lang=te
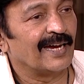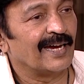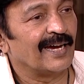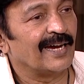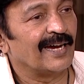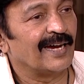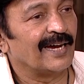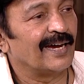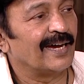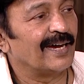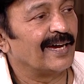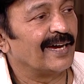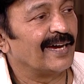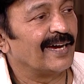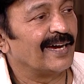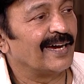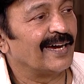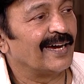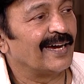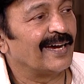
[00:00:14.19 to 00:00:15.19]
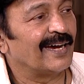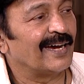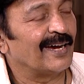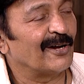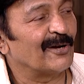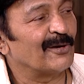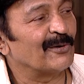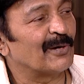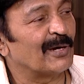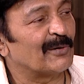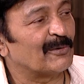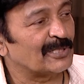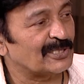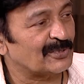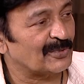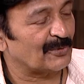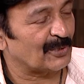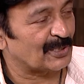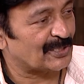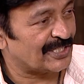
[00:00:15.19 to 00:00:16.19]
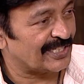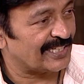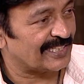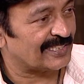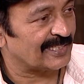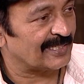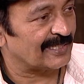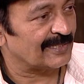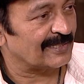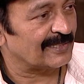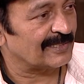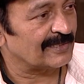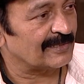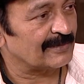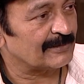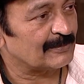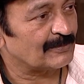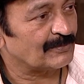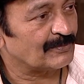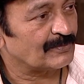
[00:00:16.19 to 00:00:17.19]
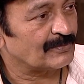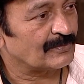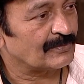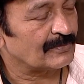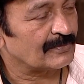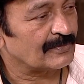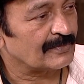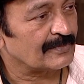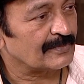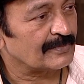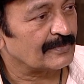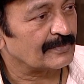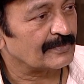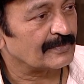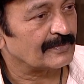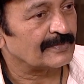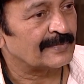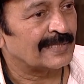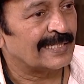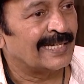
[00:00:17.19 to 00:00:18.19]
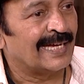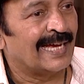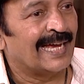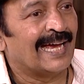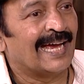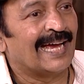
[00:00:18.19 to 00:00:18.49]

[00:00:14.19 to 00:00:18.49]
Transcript: ఎట్లా ఉంటుంది బయట వాళ్ళ ప్రొడక్షన్ ఎట్లుంటుంది ఓన్ ప్రొడక్షన్ ఎట్లుంటుంది